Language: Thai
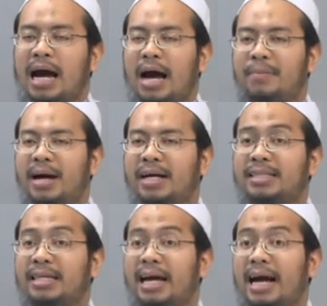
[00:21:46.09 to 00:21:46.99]
อามา
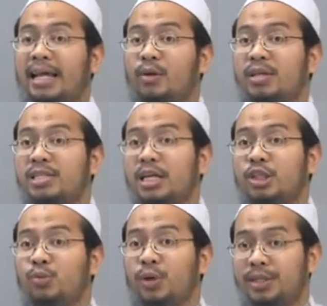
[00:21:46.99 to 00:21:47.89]
ตนาให้เราได้เสีย
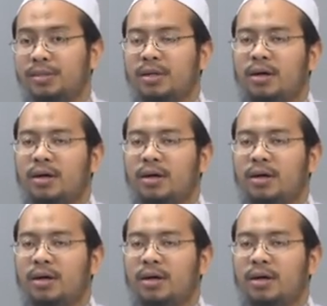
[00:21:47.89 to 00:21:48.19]
ชีวิต